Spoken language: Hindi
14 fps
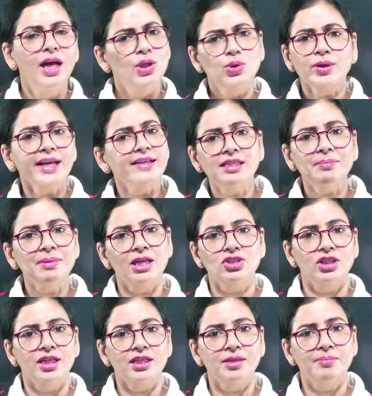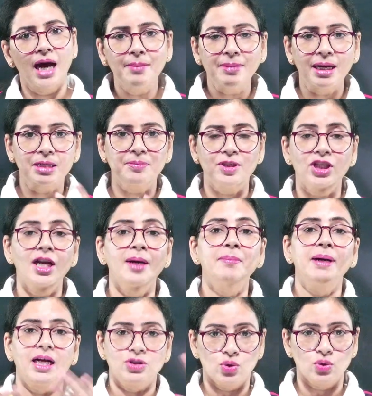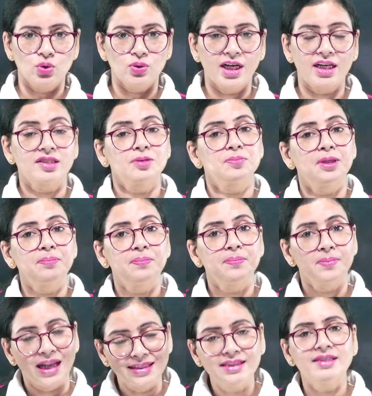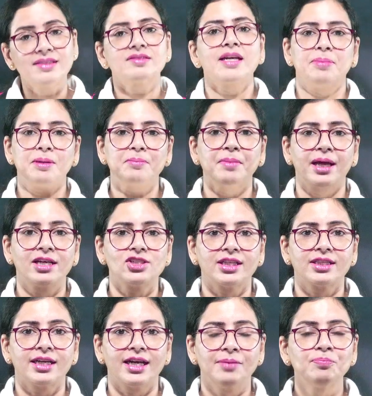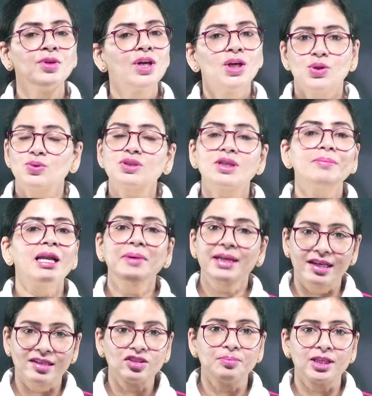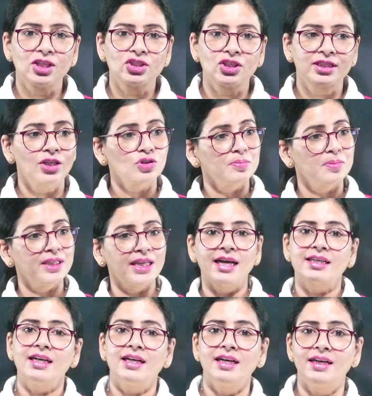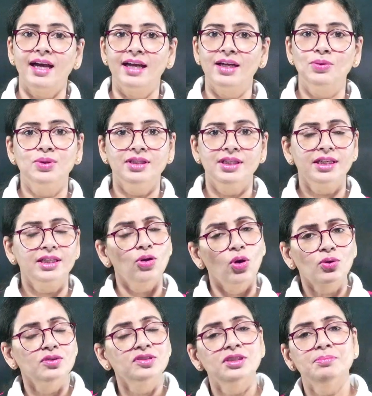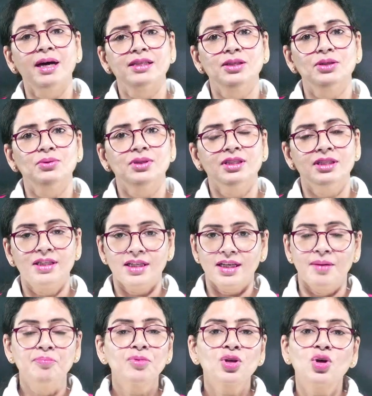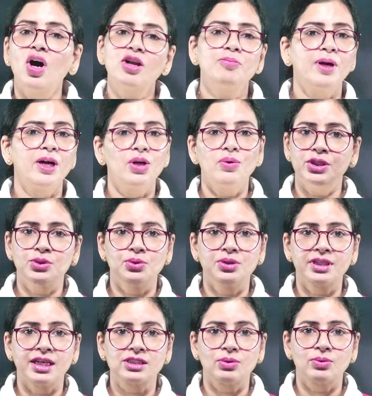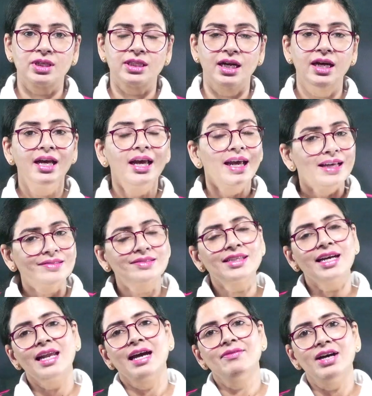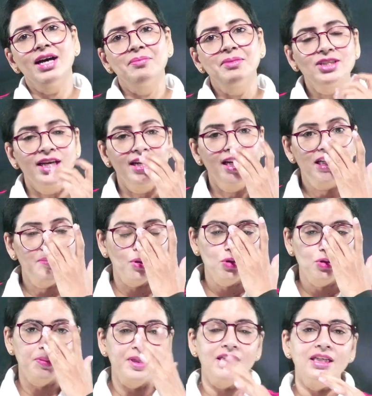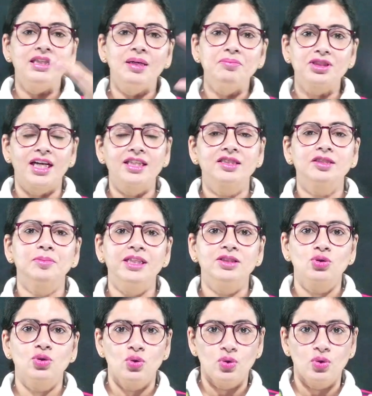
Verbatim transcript: तो कैसे पता चलता कि महाभारत भी इतना बड़ा जो दुनिया का सबसे लेंदीएस्ट एपिक माना जाता है तो उसके बारे में कैसे पता चलता कि उसमें क्या क्या घटनाएं हुई थी कौन कौन सी बातें हुई थी ठीक है कौरव पांडव का युद्ध कैसे हुआ था इसके अलावा हमने जाना कि मनुस्मृति धर्मशास्त्र में जो